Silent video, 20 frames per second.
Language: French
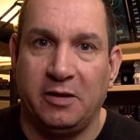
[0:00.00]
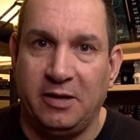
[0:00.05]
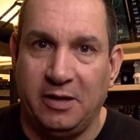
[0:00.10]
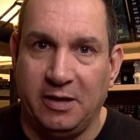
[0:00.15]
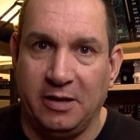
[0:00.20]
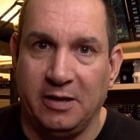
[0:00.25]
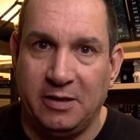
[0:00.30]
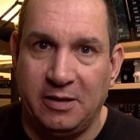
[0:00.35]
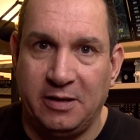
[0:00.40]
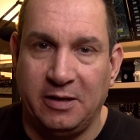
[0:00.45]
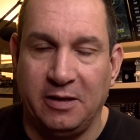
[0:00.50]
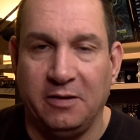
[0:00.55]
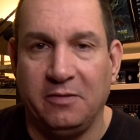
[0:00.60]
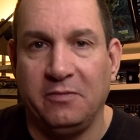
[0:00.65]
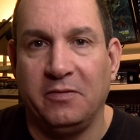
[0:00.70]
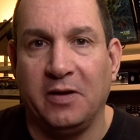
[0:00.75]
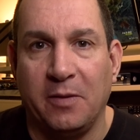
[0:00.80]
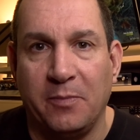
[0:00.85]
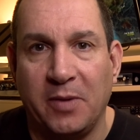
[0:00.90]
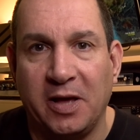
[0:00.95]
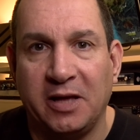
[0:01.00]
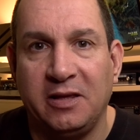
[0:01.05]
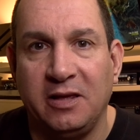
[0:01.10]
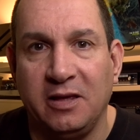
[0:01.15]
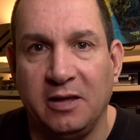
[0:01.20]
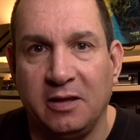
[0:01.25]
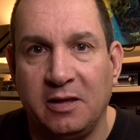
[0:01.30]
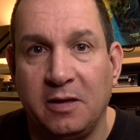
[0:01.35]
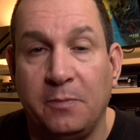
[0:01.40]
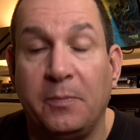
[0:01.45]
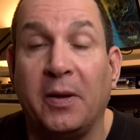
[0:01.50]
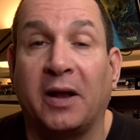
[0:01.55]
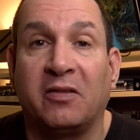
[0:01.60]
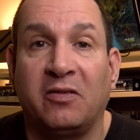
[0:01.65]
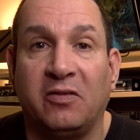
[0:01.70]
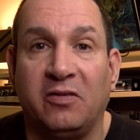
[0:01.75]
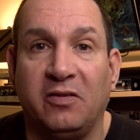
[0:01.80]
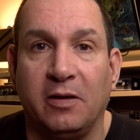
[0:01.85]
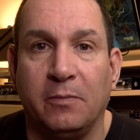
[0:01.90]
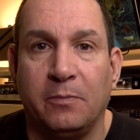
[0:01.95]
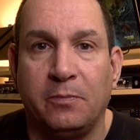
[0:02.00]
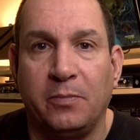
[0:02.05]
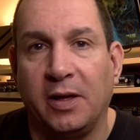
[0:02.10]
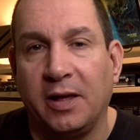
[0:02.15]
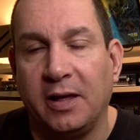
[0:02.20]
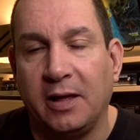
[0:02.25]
qui, vraiment qui, participe